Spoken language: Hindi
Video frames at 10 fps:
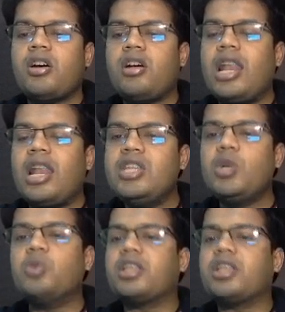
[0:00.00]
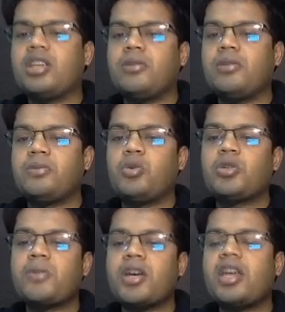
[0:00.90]
लेजी हो जाता है तो
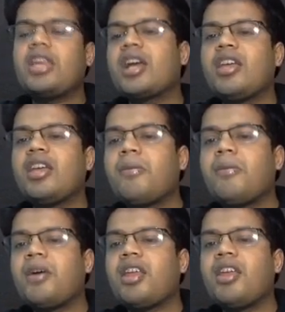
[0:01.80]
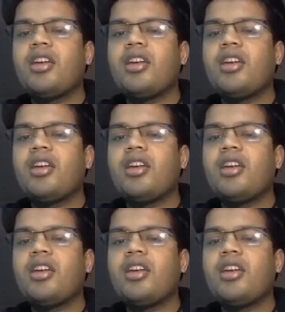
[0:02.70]
उसमें कहीं ना कहीं हमारी